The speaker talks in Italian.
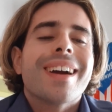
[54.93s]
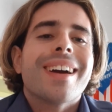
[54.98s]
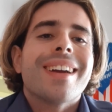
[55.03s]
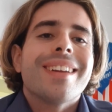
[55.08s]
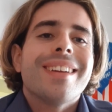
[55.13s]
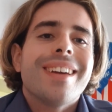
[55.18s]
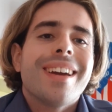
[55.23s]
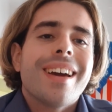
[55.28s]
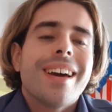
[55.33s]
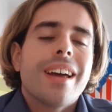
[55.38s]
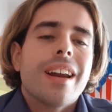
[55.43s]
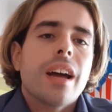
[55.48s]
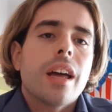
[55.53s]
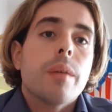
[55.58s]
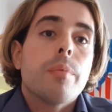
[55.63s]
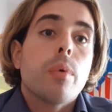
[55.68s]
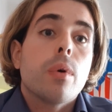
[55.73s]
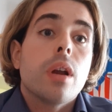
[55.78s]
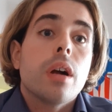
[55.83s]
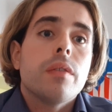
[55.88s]
carriera
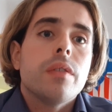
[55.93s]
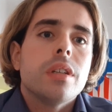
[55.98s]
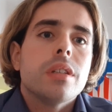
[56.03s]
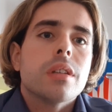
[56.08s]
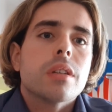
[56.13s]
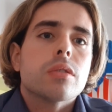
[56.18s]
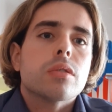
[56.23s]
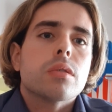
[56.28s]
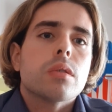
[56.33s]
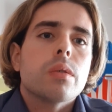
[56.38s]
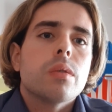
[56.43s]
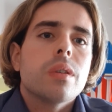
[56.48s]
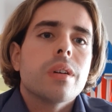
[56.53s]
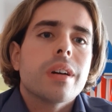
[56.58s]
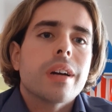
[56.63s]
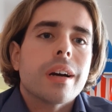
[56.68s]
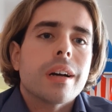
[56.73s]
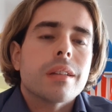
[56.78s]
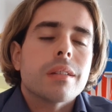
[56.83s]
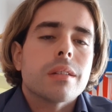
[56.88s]
e poi la vita
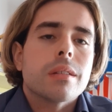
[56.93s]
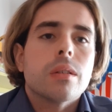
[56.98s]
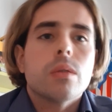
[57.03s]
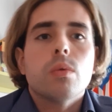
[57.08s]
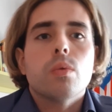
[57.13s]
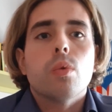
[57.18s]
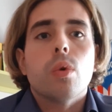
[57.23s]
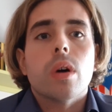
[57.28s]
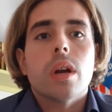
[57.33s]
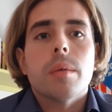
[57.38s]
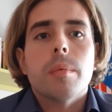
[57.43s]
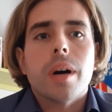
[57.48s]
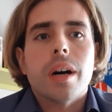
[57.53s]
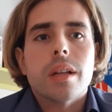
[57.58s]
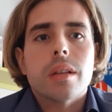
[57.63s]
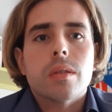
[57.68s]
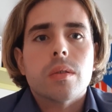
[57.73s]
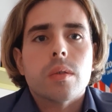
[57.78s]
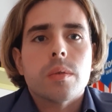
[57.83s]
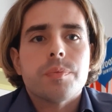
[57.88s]
stroncata da un cuore
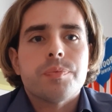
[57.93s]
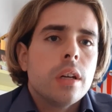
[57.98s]
matto.